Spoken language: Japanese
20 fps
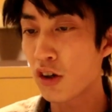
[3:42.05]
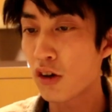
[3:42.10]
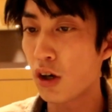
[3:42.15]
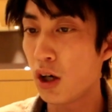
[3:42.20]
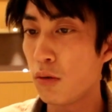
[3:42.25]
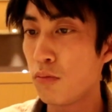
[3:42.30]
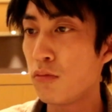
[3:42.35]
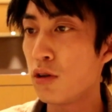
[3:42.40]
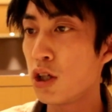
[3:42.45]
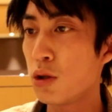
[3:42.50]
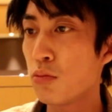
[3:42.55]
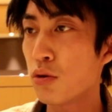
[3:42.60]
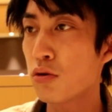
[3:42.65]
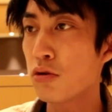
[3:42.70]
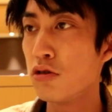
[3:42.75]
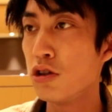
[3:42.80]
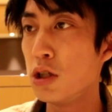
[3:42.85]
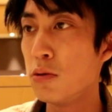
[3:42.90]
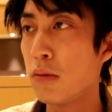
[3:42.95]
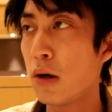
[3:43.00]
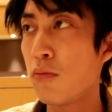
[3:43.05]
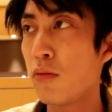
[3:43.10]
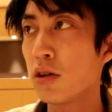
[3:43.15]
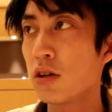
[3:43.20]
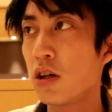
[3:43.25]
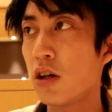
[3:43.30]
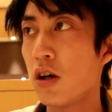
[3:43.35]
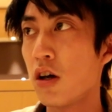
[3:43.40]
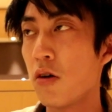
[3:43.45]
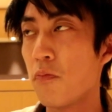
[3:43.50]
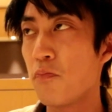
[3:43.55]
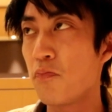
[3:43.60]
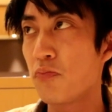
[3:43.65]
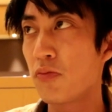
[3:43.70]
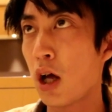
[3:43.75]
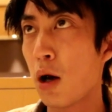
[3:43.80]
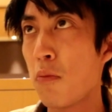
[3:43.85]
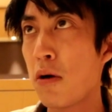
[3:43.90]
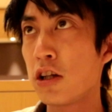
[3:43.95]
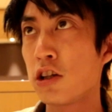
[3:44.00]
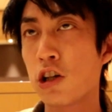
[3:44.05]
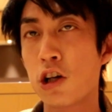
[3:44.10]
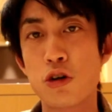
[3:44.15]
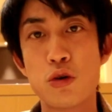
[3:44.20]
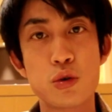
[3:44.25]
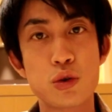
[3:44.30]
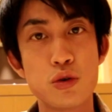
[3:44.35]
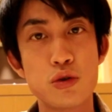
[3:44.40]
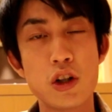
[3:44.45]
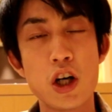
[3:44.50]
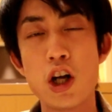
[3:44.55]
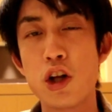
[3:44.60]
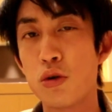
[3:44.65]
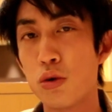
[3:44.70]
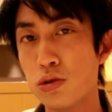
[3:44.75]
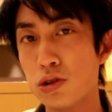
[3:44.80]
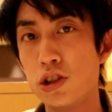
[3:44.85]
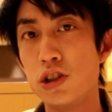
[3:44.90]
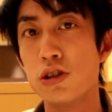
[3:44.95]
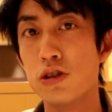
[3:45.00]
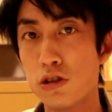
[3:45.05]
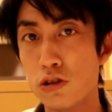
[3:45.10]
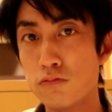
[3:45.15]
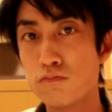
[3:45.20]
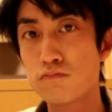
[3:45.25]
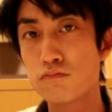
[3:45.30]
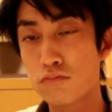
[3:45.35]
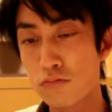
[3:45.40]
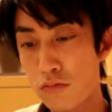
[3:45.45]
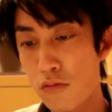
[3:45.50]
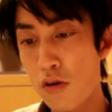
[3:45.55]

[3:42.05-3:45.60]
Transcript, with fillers: なんかあんまり僕今まで食べたことない豚汁。